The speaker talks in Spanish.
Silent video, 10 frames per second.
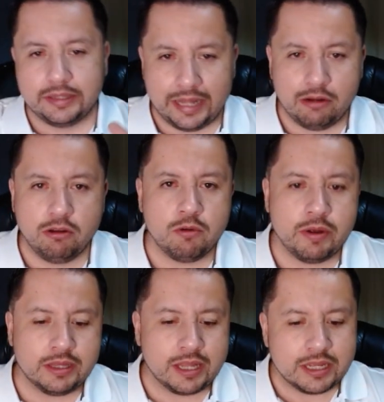Tenlo en
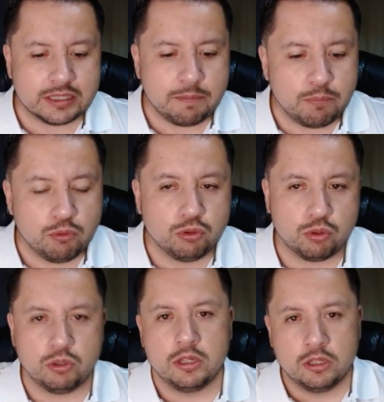cuenta ese
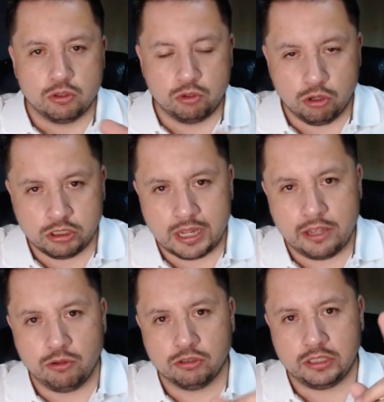punto. Dos
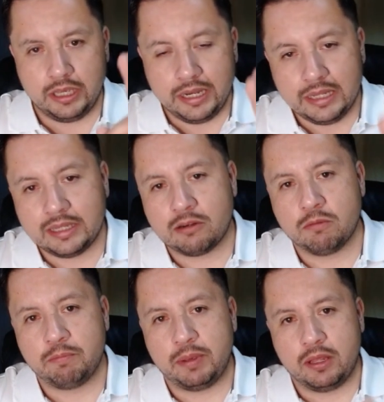años
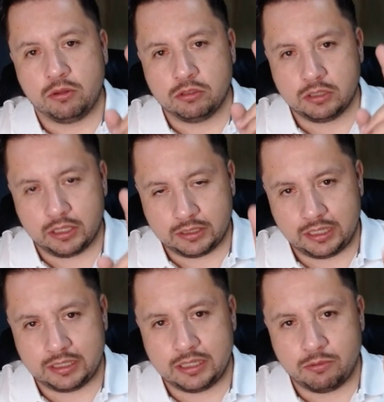ininterrumpidos que
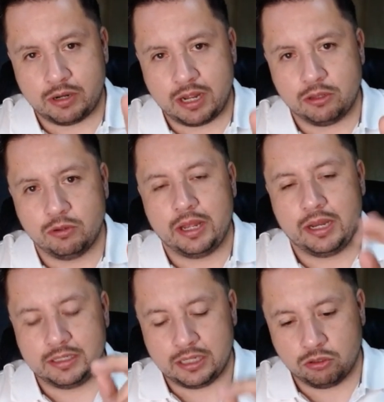estés laborando en
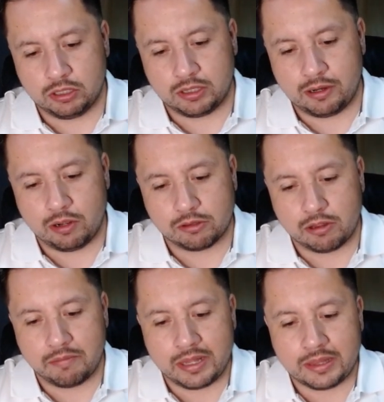el centro de trabajo
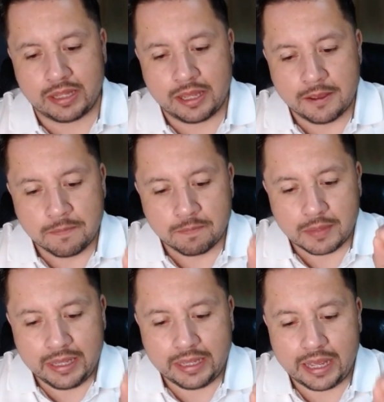actualmente
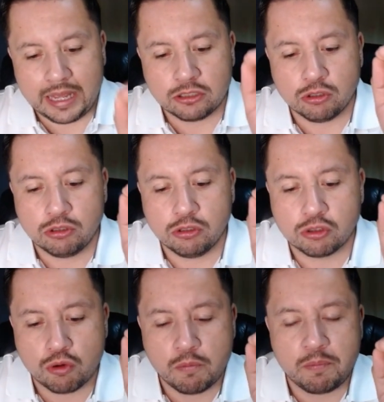y que estos
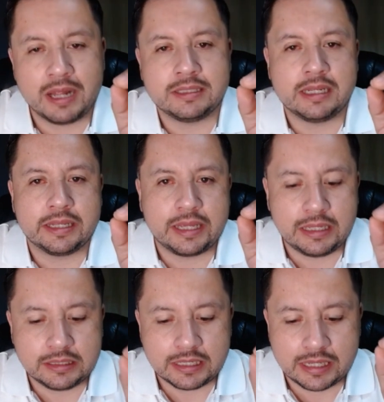los cumplas el
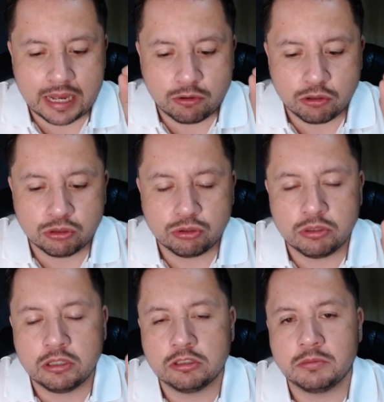15 de agosto
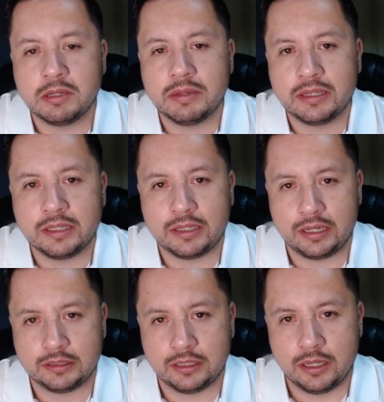de
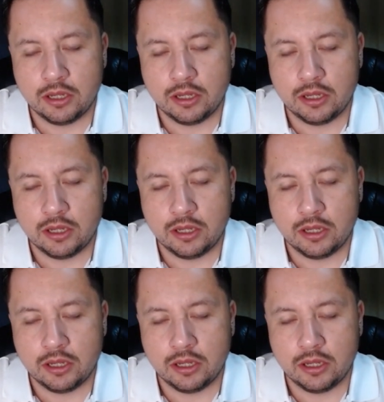2023.